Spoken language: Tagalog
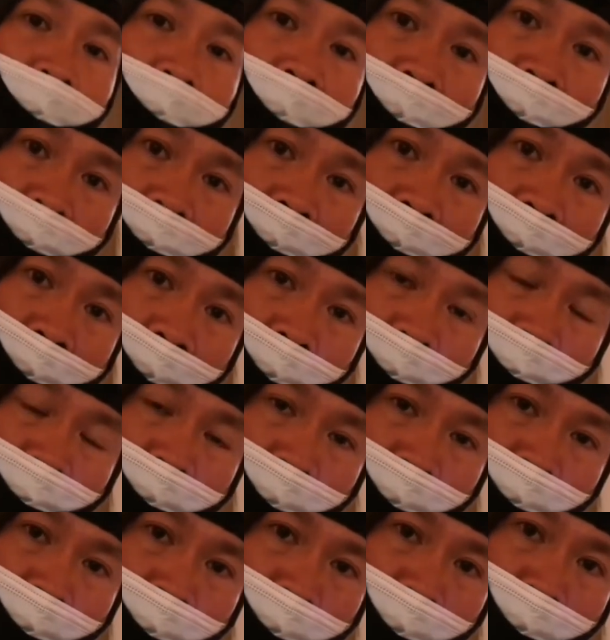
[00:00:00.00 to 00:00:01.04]
meron din
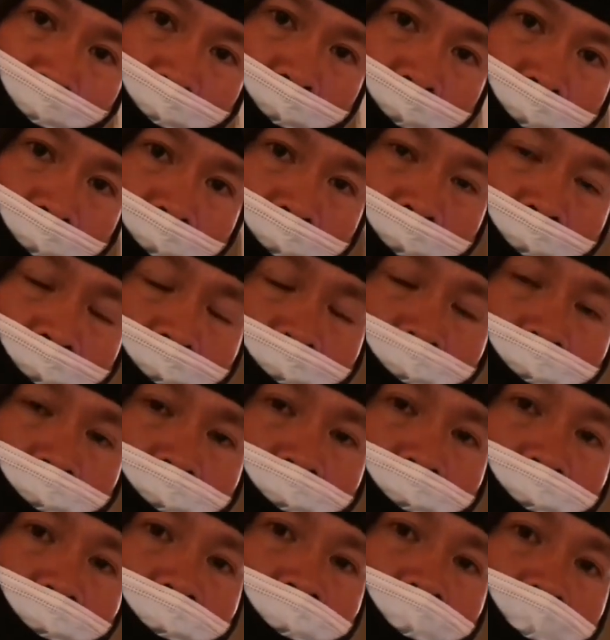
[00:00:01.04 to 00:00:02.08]
kayong matutunan at
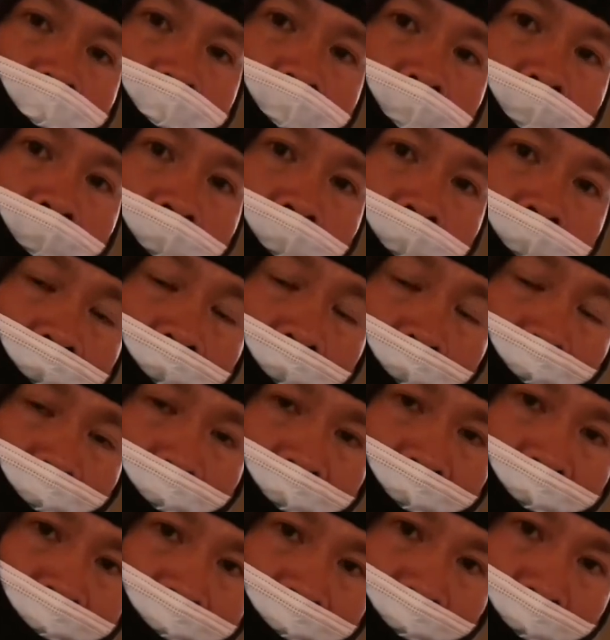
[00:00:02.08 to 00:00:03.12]
mm, ay
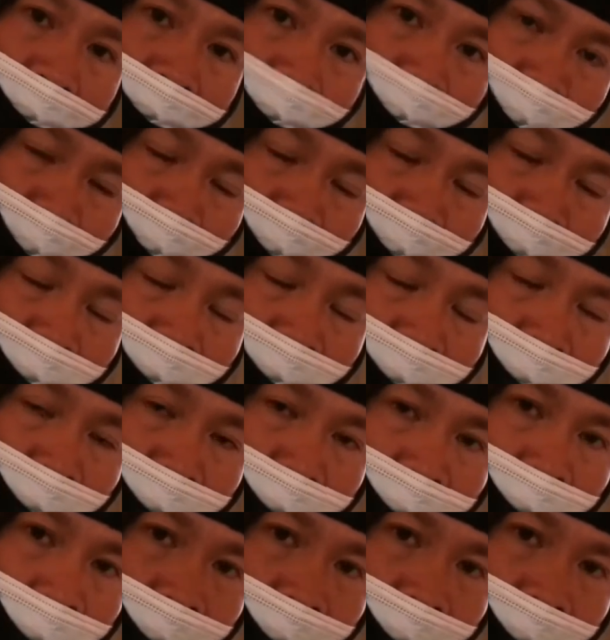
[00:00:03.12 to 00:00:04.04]
apply sa inyong